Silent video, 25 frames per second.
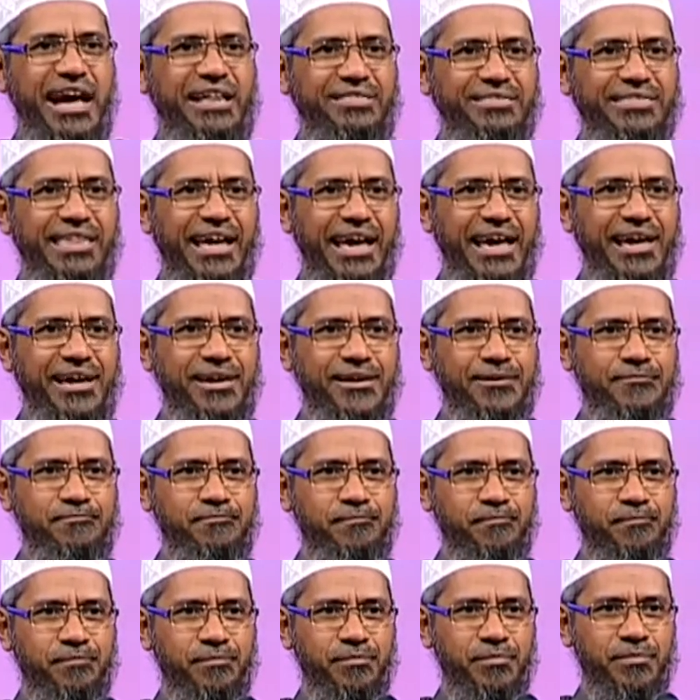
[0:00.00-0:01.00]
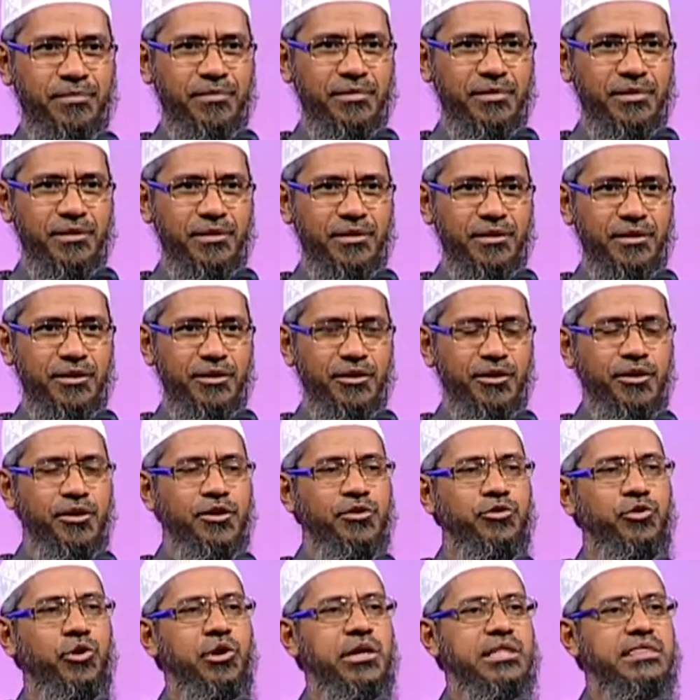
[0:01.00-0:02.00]
जानता है
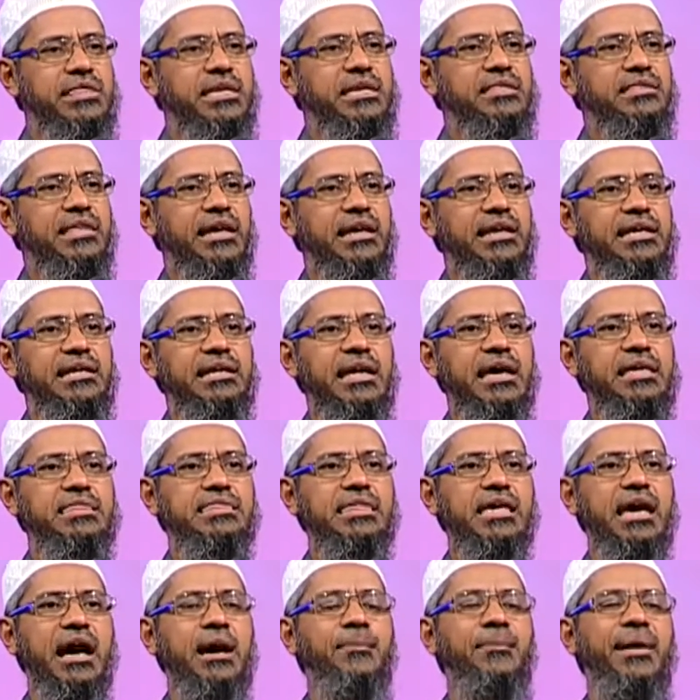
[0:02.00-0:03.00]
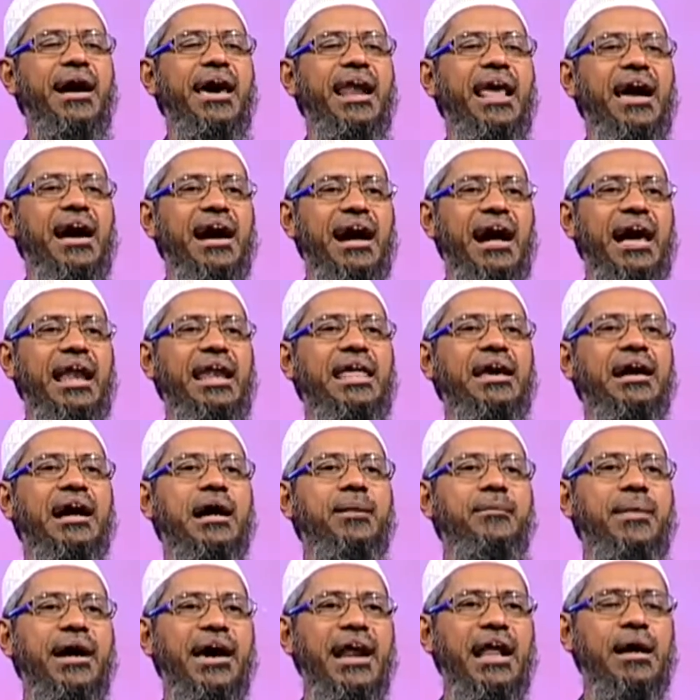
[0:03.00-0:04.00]
तो इसी तरीके से हमारा खालिक
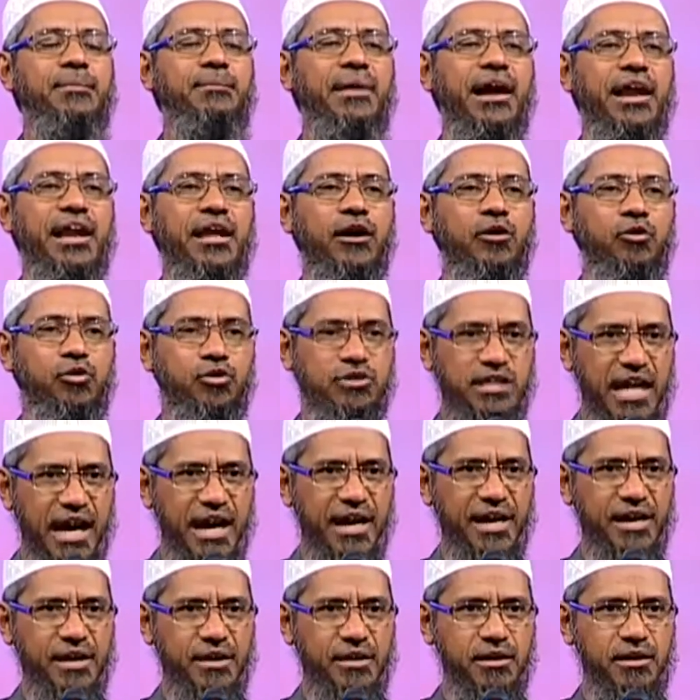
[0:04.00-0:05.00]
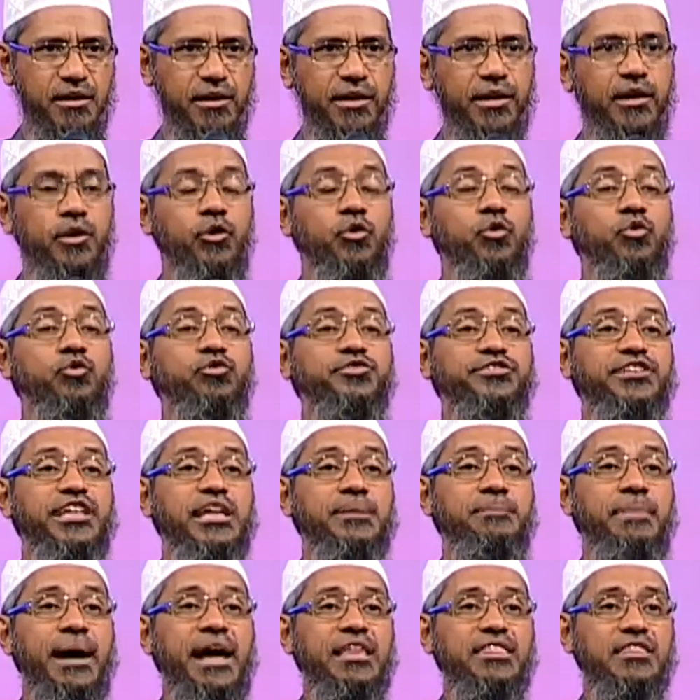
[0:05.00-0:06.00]
हमारा मालिक खुदा है उसकी
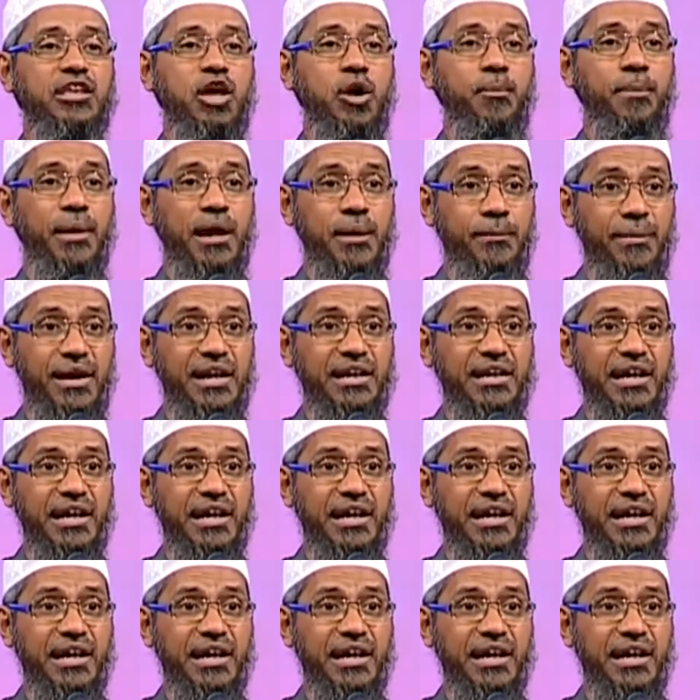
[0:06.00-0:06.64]
बात के ऊपर अमल